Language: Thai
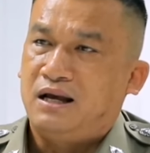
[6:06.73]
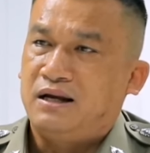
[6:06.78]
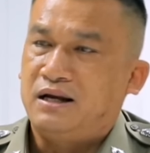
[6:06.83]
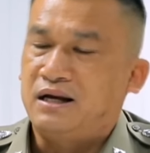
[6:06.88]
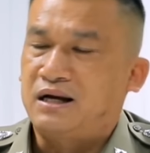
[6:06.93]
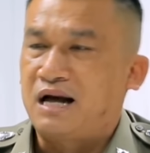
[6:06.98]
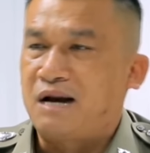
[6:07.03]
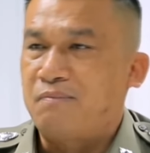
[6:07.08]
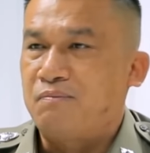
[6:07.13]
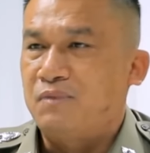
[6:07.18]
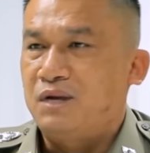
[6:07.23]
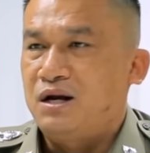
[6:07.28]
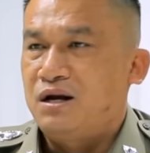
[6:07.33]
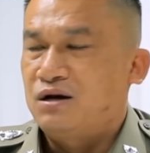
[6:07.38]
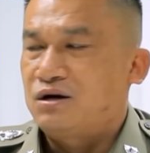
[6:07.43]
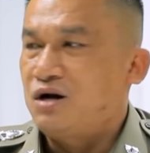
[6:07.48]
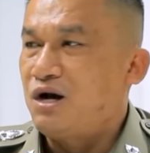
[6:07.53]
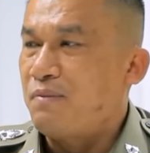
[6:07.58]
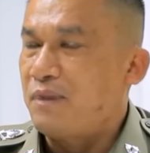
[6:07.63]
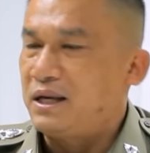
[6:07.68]
นะครับ
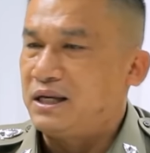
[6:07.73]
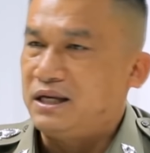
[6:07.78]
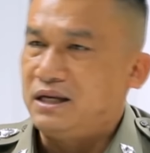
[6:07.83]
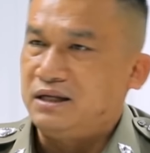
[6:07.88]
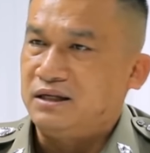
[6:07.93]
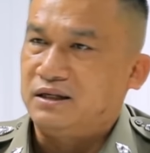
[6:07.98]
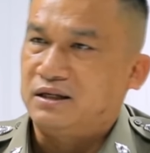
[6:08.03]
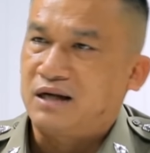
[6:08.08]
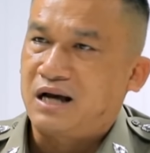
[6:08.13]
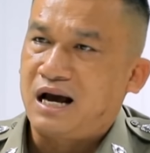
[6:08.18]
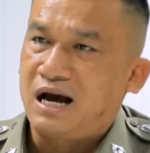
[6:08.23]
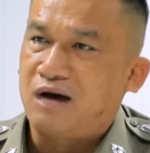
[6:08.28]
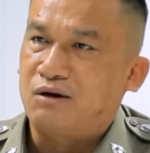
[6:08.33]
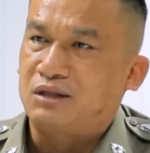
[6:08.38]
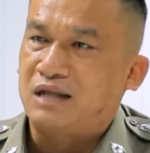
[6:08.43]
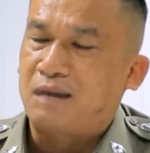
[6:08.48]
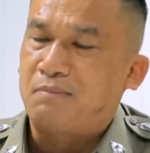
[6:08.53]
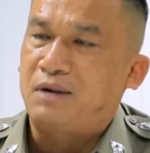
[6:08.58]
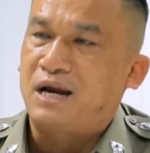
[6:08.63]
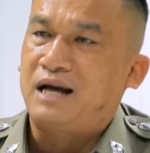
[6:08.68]
ก็ไปกินข้าว
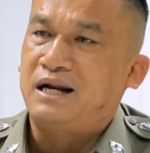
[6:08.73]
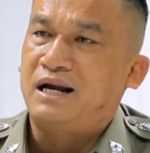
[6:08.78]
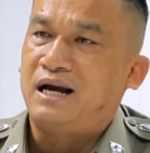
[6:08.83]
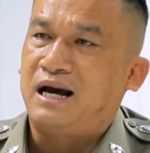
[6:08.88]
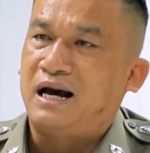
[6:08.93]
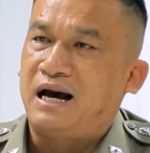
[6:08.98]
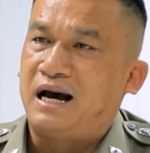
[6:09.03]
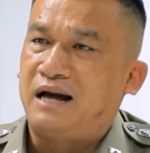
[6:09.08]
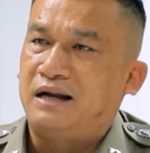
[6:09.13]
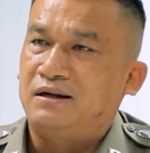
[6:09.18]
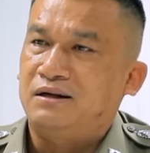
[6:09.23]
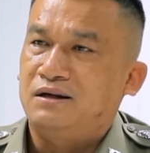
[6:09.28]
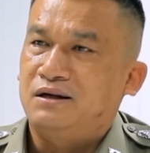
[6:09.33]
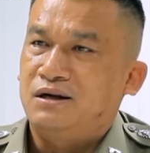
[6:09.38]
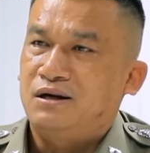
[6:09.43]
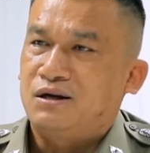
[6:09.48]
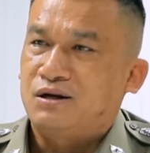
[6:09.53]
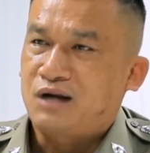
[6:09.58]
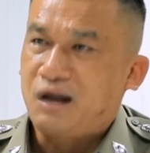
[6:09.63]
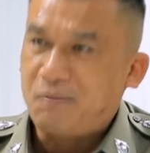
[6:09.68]
ตามร้านอาหาร
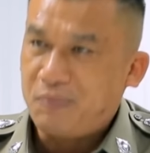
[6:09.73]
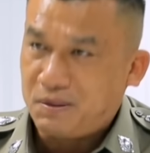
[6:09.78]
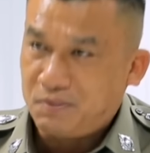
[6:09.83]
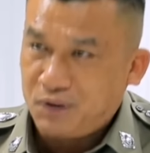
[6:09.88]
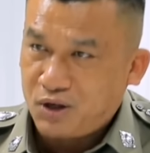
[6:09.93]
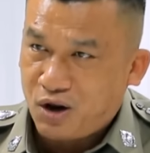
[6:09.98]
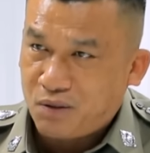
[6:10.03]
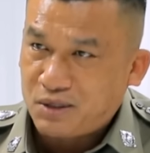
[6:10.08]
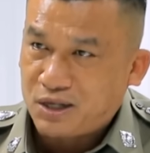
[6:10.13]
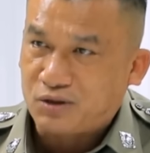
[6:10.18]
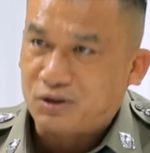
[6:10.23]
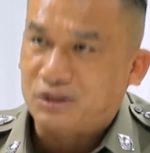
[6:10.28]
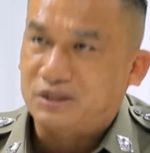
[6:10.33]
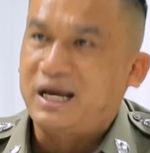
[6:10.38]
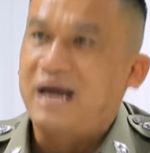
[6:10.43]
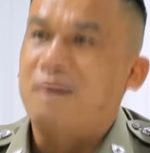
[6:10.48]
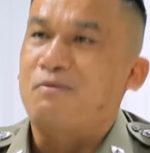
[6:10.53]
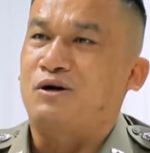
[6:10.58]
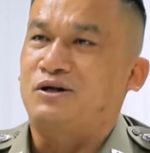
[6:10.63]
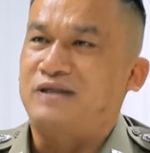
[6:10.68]
ก็มีพี่น้องประชาชน
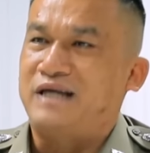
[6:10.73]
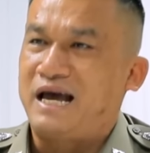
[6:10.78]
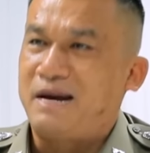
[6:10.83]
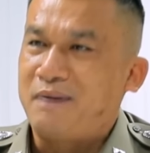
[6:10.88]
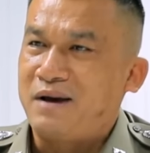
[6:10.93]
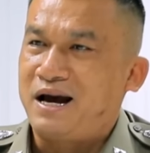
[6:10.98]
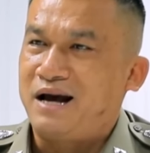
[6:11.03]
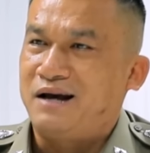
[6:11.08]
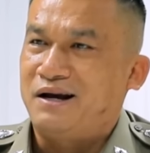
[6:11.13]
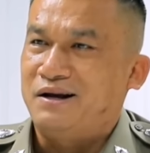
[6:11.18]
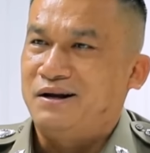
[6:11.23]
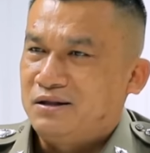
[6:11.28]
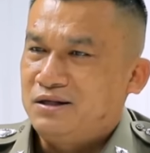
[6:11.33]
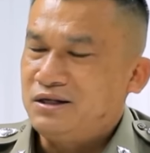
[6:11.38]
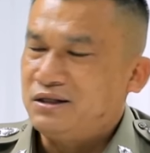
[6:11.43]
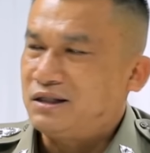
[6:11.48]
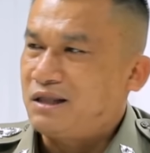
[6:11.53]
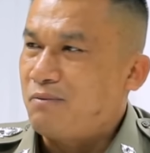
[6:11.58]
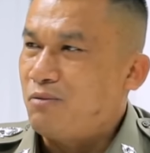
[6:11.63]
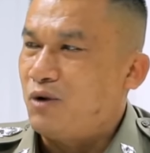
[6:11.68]
แจ้งเบาะแสมา
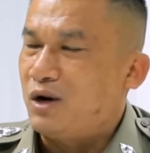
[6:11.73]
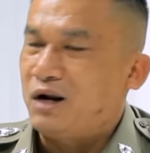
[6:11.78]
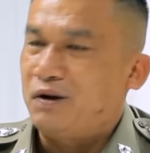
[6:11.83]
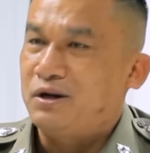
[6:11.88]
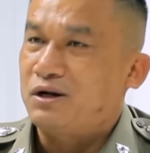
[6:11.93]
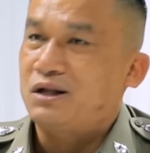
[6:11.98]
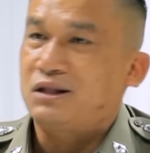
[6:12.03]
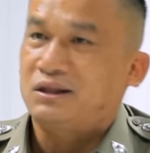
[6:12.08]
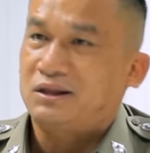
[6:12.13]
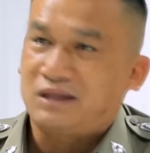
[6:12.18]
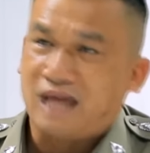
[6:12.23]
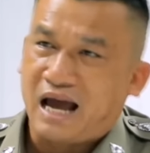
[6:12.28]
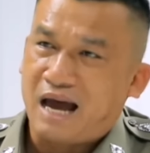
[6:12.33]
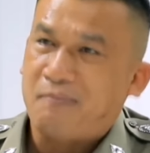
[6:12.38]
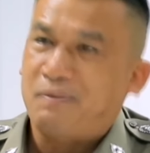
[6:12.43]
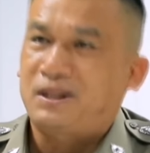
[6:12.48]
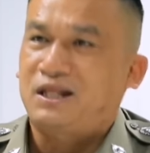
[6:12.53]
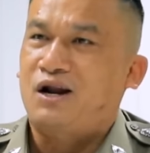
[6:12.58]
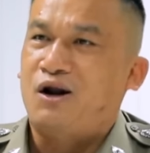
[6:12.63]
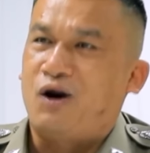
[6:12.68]
ซึ่งตำรวจเราเนี่ยก็ตา
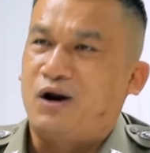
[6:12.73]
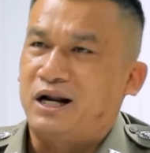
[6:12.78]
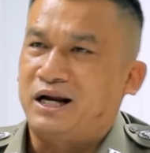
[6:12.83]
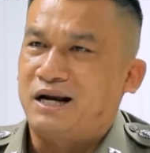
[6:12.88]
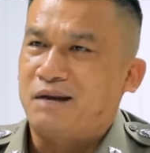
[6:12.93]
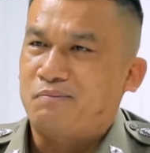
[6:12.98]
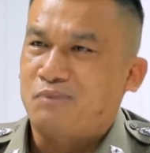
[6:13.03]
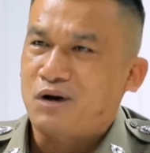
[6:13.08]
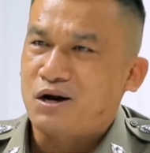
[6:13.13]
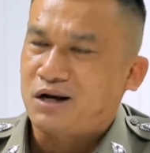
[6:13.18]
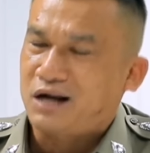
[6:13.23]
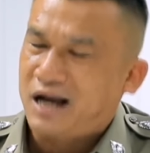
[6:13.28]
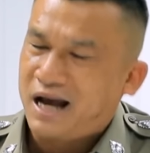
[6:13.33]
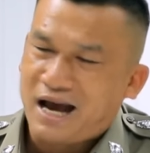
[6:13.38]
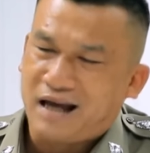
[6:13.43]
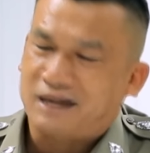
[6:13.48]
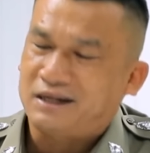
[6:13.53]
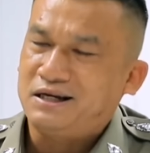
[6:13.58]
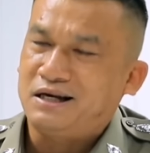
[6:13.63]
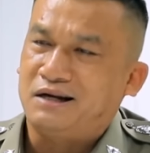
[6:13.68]
มไปตลอดนะครับ ก็
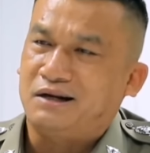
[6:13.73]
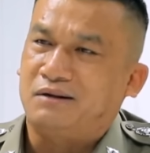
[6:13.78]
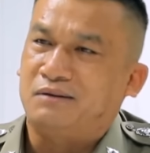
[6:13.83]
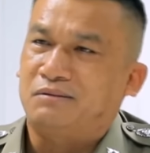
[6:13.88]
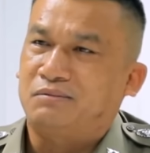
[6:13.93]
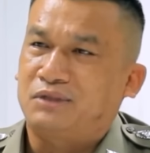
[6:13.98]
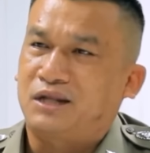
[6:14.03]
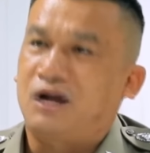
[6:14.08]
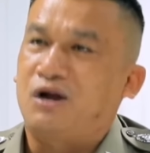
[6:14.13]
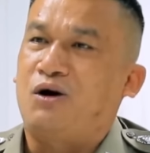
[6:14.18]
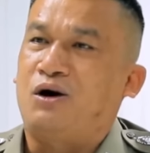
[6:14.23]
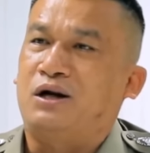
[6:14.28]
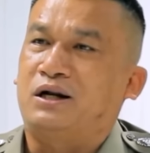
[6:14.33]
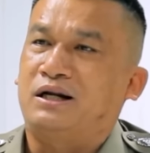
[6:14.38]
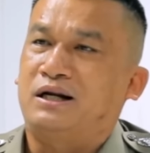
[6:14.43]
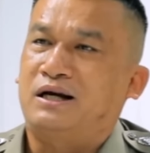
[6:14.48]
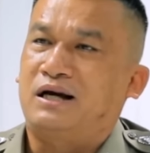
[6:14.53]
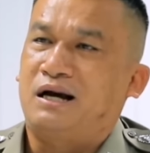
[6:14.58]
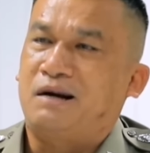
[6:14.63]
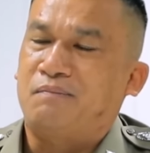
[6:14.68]
คาดเคลื่อนตลอด
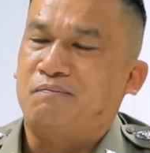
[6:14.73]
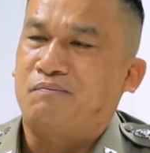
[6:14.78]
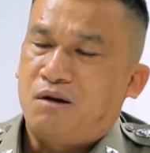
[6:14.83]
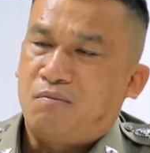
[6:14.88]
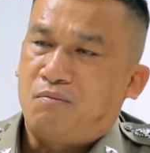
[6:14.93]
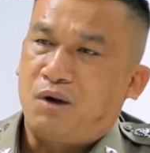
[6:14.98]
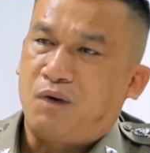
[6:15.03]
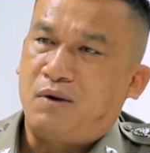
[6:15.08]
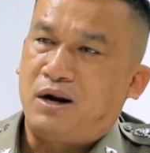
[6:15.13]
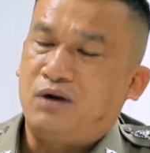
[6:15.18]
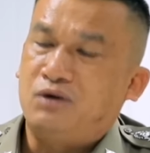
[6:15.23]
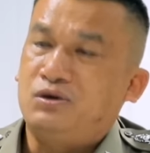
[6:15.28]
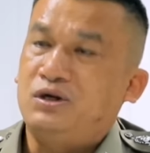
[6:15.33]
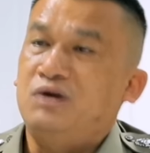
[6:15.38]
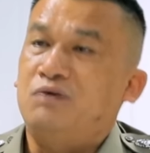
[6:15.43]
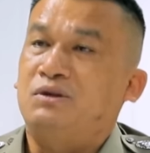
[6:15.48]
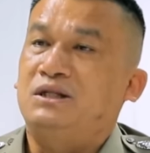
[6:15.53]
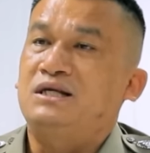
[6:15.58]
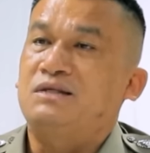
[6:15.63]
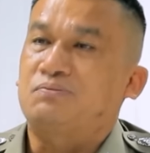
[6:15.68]
นะครับพอวันรุ่ง
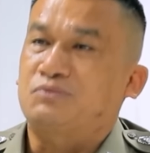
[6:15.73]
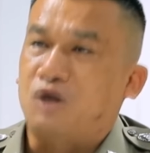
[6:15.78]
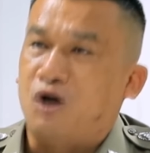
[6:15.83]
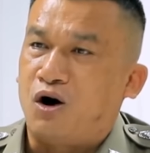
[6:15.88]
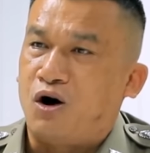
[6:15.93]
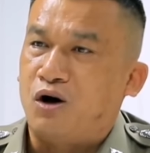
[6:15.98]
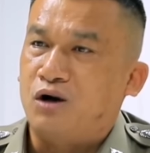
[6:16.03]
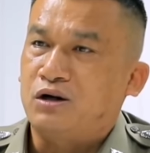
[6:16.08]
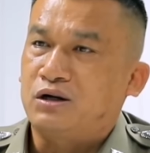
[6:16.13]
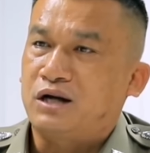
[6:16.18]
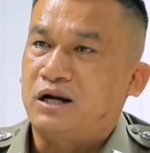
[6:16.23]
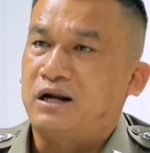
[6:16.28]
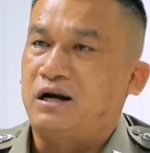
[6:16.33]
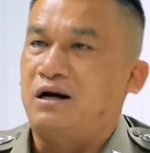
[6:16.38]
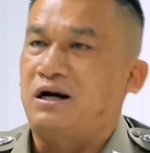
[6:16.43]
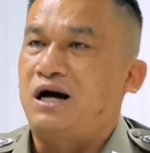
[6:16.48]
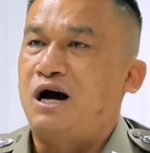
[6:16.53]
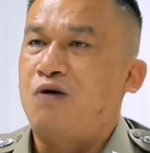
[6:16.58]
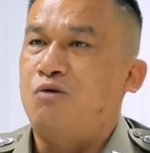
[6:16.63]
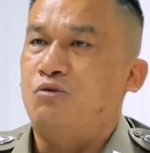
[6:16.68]
ขึ้นวันที่ 12 ก็
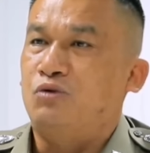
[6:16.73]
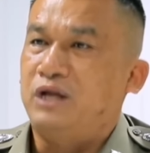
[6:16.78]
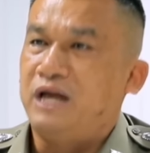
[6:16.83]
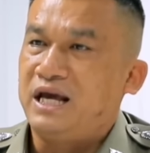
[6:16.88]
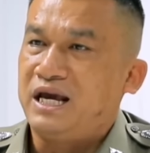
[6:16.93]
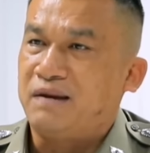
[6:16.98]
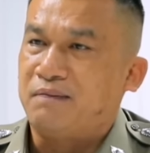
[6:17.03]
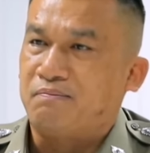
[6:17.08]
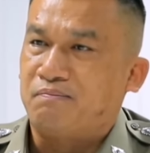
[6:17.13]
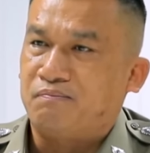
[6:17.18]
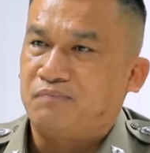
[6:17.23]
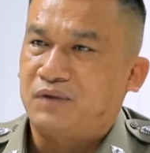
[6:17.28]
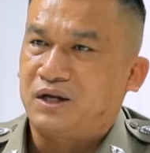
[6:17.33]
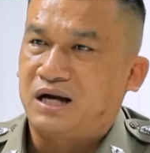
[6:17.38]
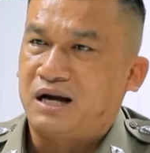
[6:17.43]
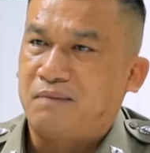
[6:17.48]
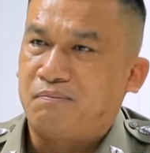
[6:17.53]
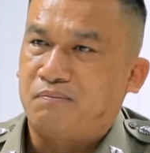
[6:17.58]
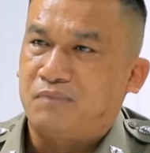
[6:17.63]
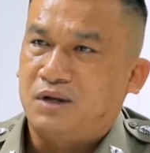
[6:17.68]
เข้ากรุงเทพ
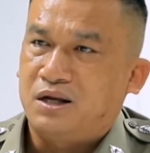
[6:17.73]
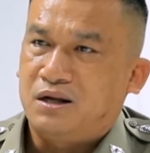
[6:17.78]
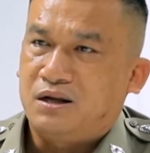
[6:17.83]
นะครับ